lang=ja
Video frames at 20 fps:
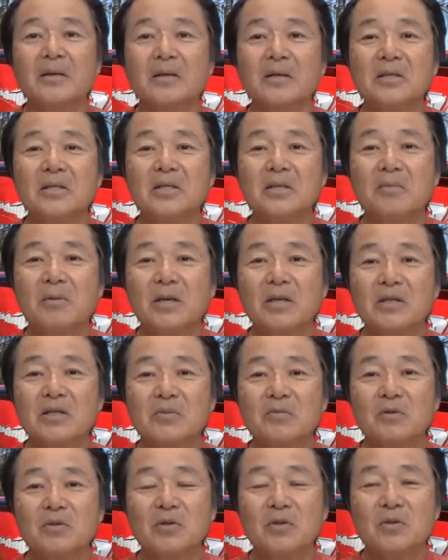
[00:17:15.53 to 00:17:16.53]
一番自
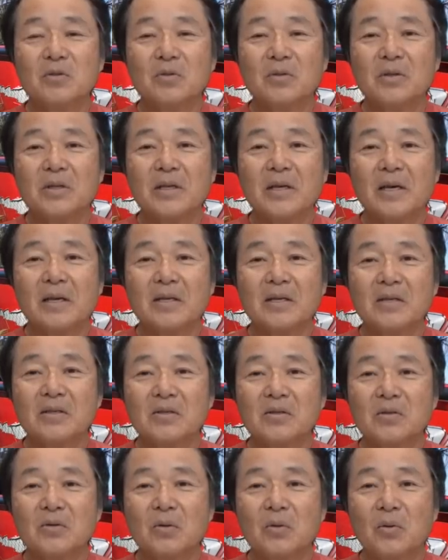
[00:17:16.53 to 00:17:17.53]
分にとってやりや
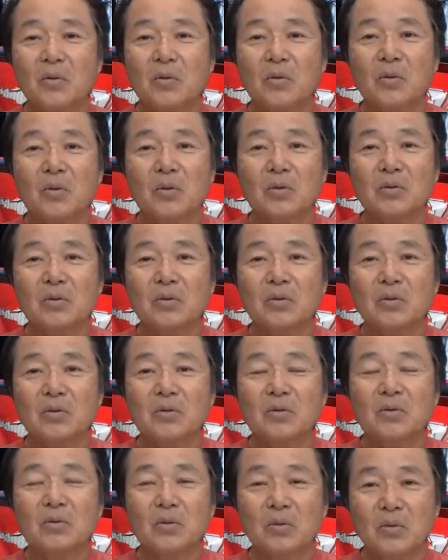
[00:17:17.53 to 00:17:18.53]
すい方法って
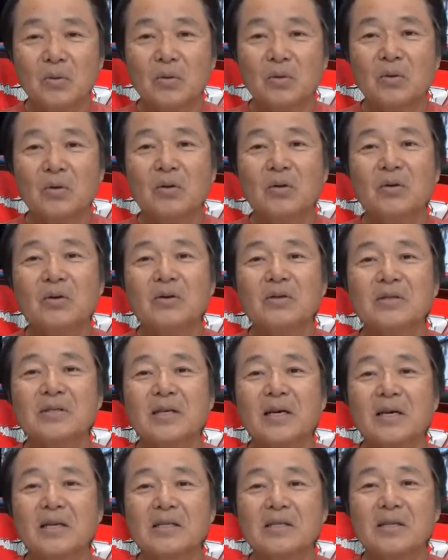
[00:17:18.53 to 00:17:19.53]
いうのを
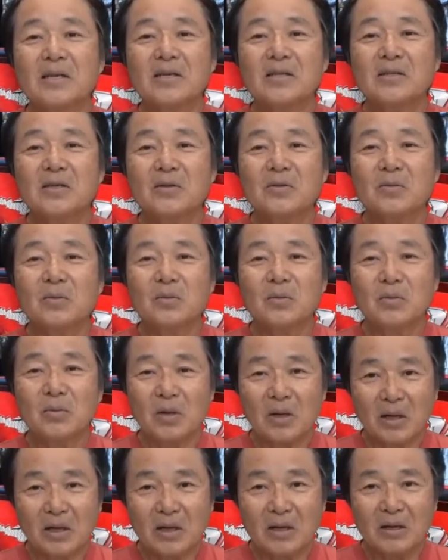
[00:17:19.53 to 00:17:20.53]
探し出していくこと
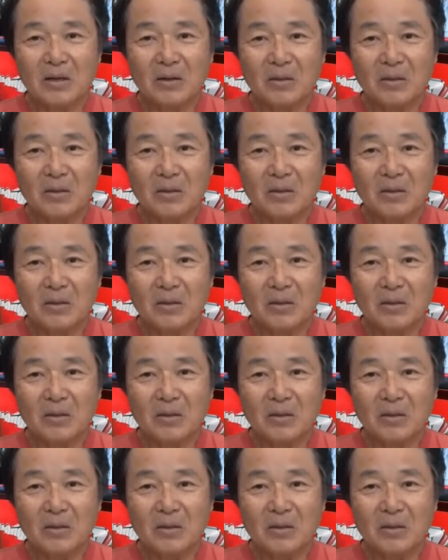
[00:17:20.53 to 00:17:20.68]
が、